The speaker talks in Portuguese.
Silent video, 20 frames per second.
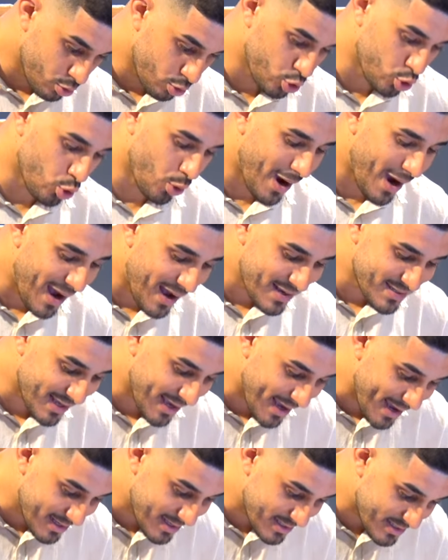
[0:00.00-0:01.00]
Joás,
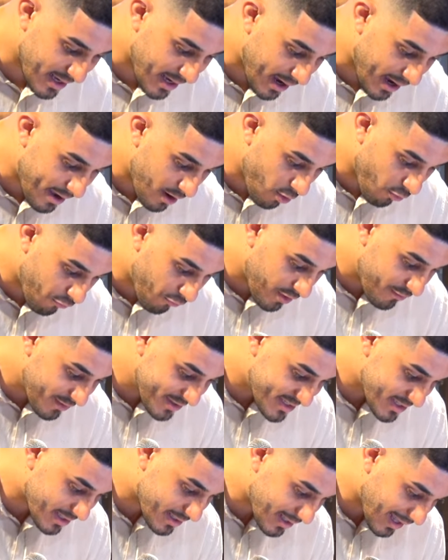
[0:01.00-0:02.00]
rei de Israel, foi
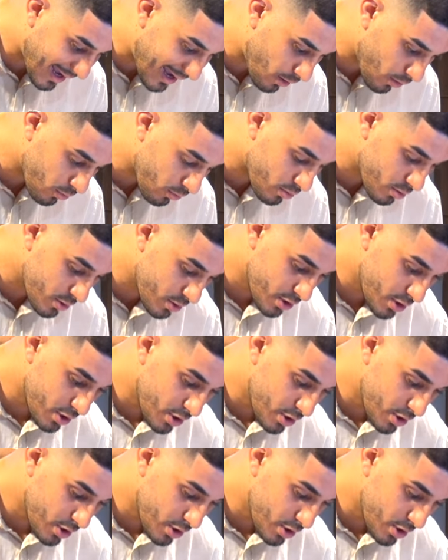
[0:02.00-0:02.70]
visitá-lo